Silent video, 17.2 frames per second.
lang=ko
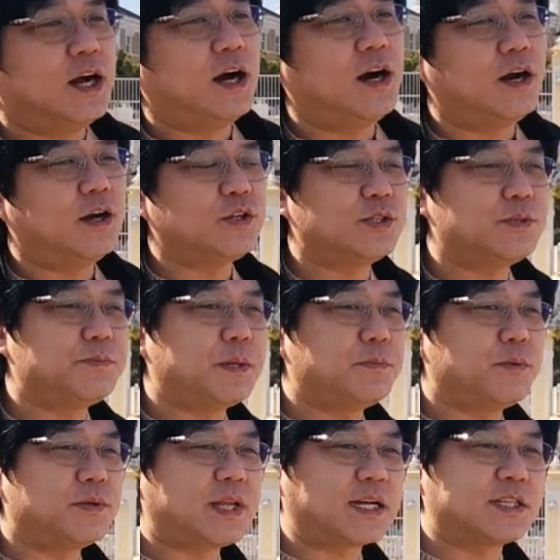아, 요즘에
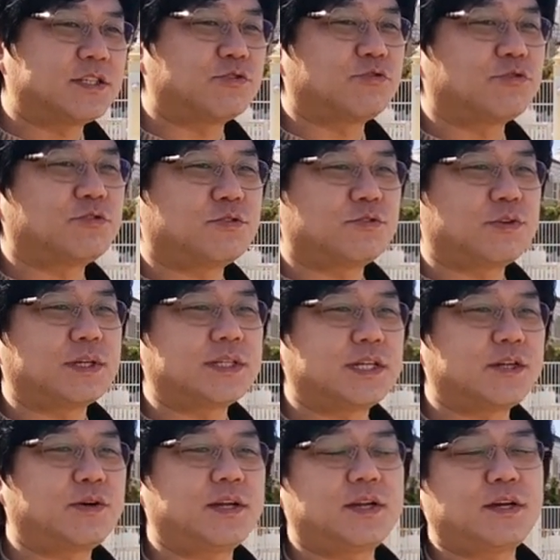뭐 낚시꾼으로
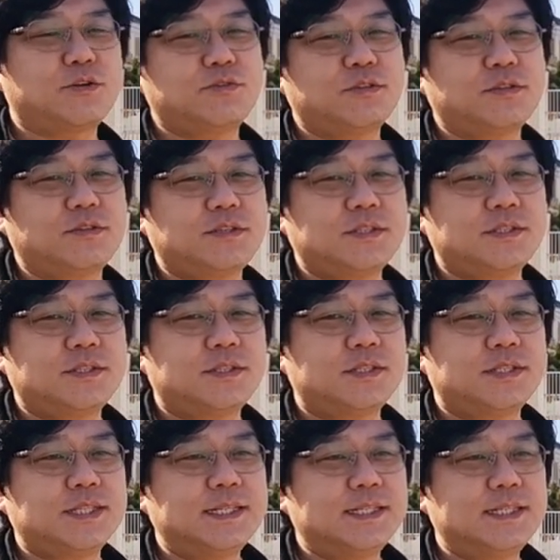굉장히 활약하고 있는
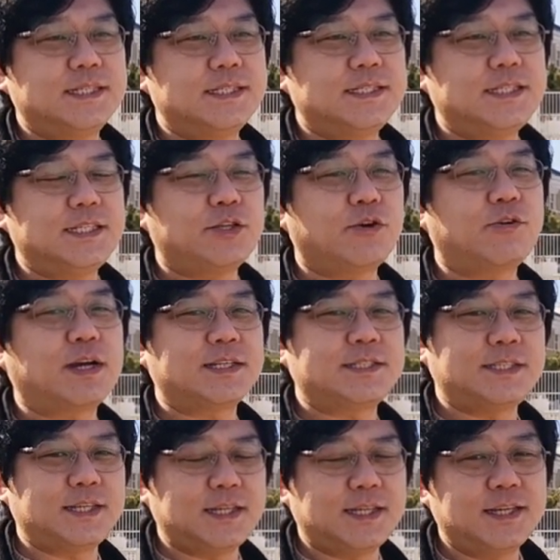이덕하
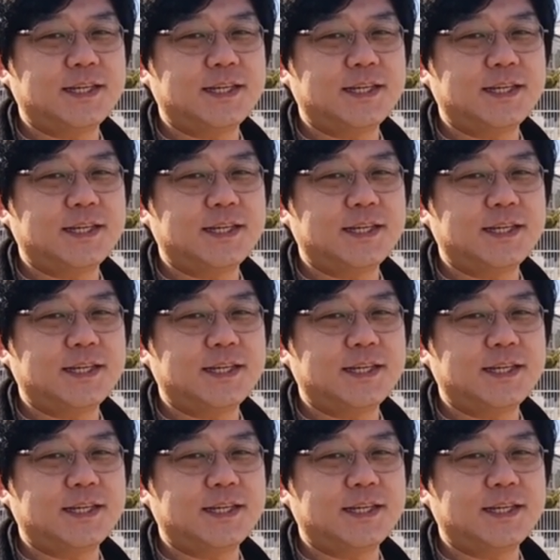씨.